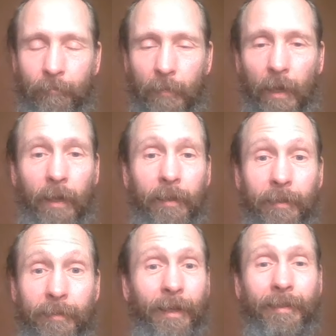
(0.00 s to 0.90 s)
Ach,
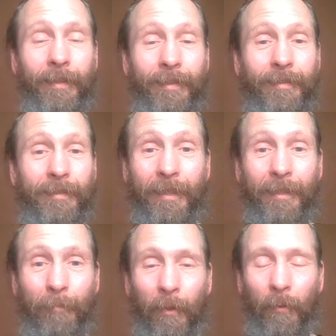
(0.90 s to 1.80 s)
jetzt kann ich das nicht
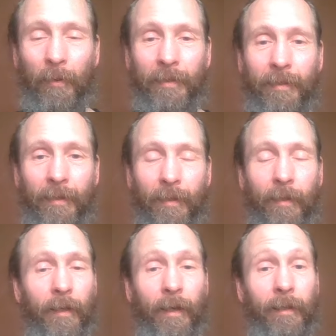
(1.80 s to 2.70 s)
mehr hören.
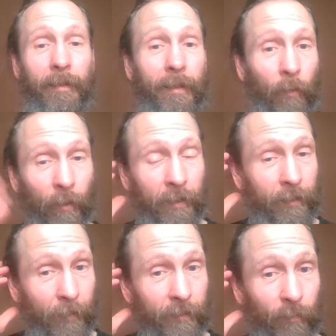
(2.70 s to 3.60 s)
Ach, ich höre nicht
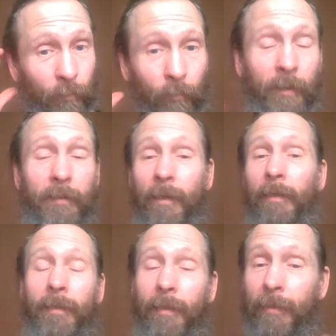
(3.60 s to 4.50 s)
mehr so gut, jetzt kann
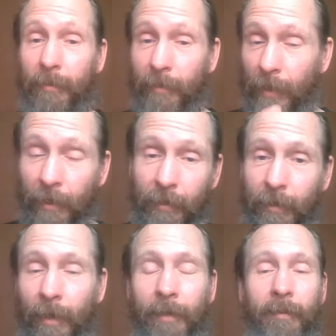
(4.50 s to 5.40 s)
ich diese
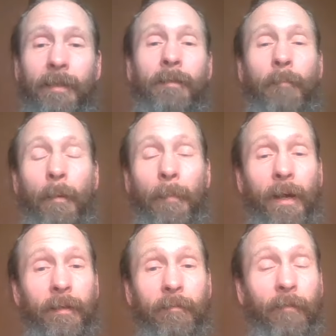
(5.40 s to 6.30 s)
Tätigkeit nicht mehr
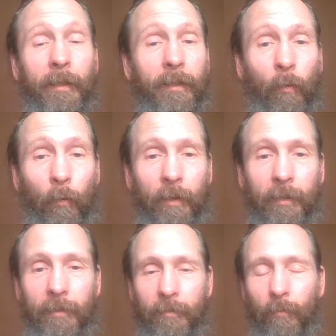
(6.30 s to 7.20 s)
machen, weil ich höre
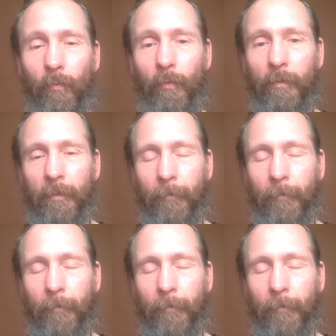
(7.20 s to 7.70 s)
nicht so gut.